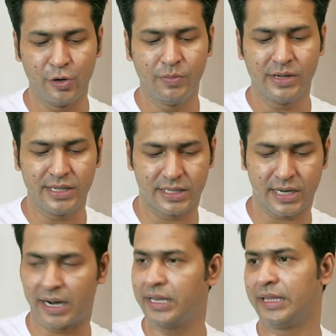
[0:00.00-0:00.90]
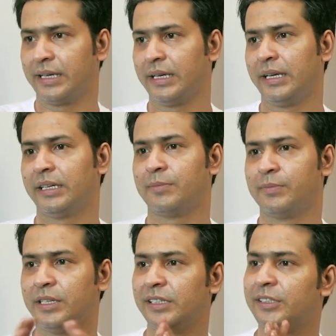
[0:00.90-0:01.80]
হিউম্যান স্টাডিতে এটা
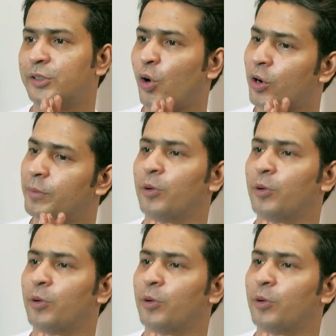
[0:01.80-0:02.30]
দিস ইজ নট